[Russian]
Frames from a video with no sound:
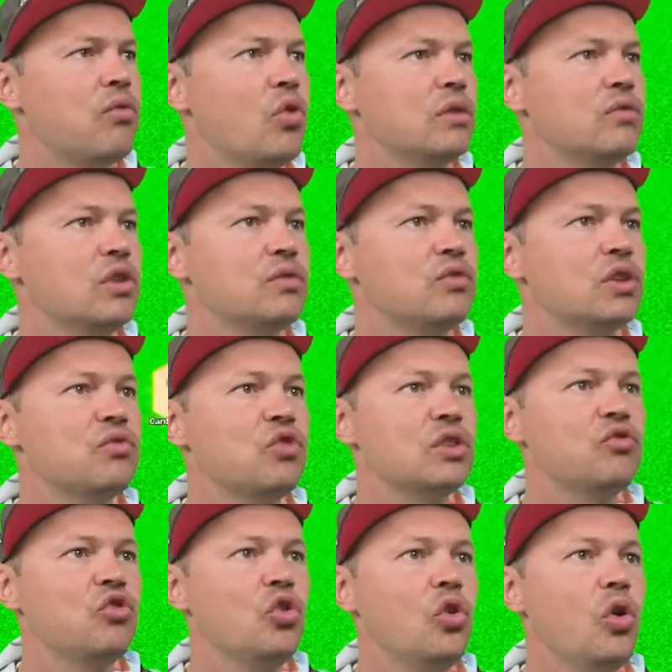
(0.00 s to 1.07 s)

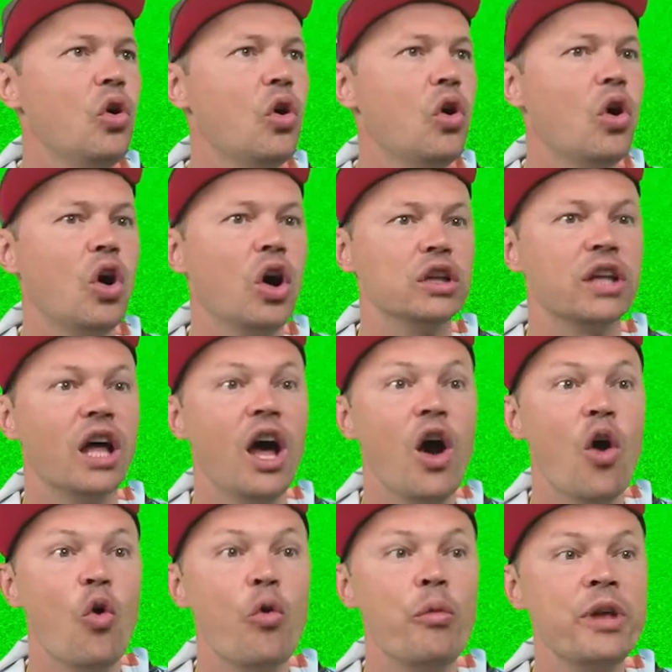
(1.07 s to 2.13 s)
вот-вот-вот-вот-вот.
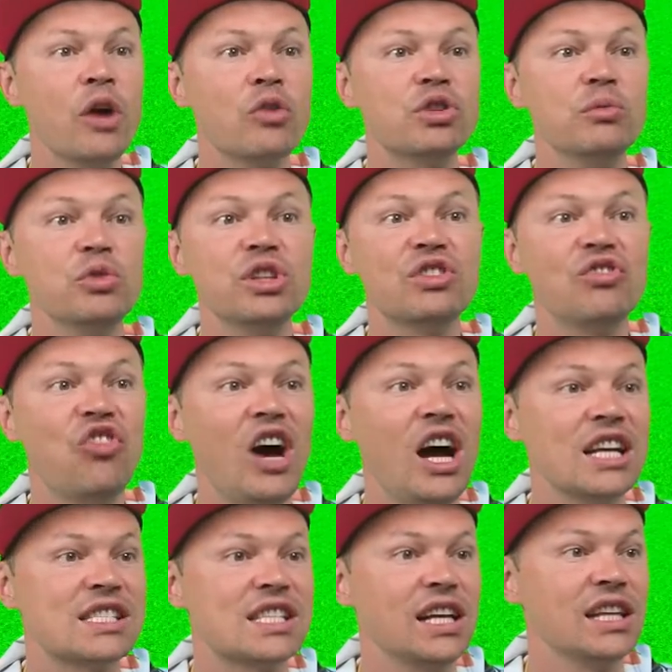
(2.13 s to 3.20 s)
У меня уже будет
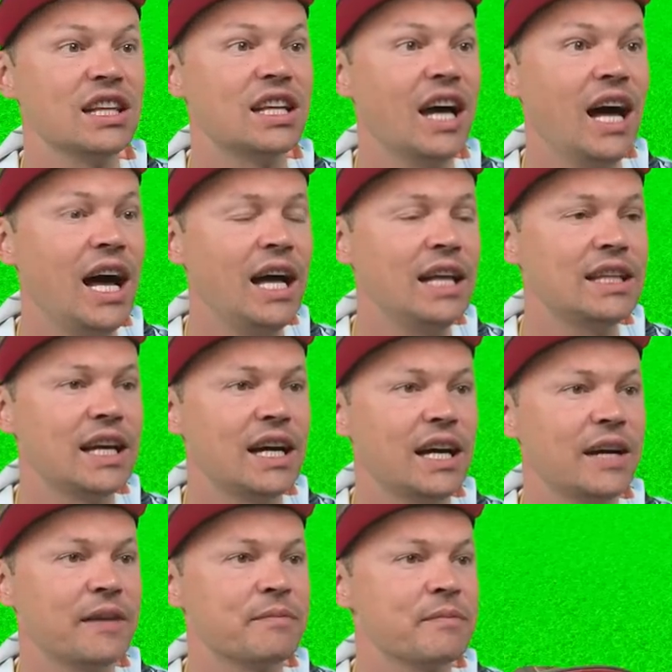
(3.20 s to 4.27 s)
два солдата